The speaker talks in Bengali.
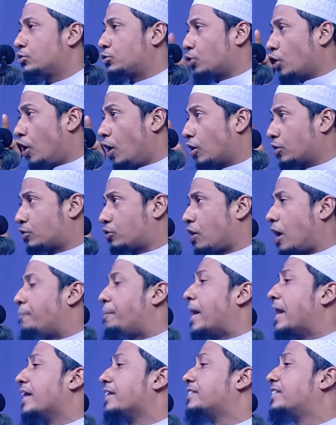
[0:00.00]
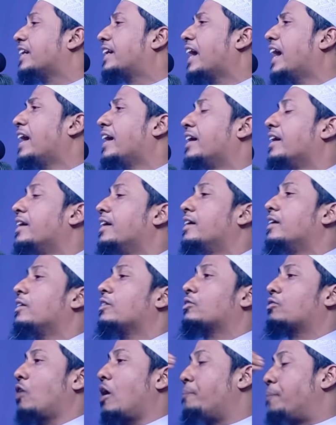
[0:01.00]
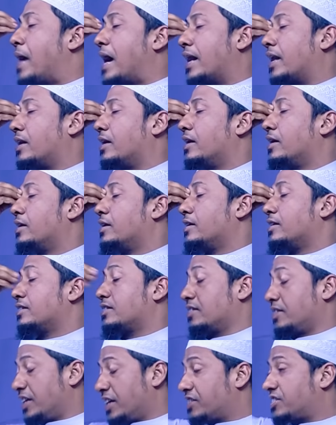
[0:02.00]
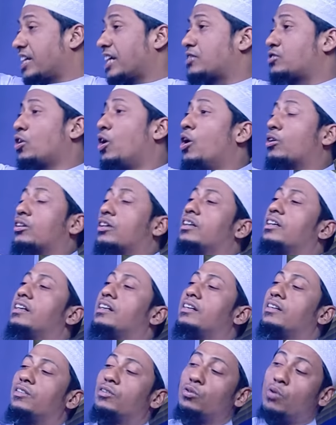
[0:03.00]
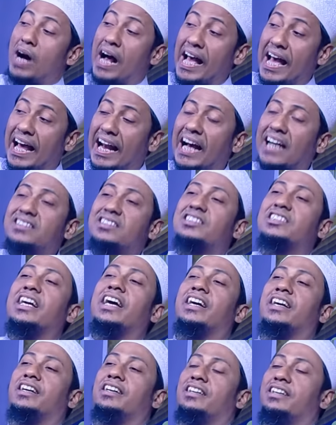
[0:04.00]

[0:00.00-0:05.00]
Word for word: চোখ কপালের দিকে কপাল নিচে চোখ নোয়া রাখছে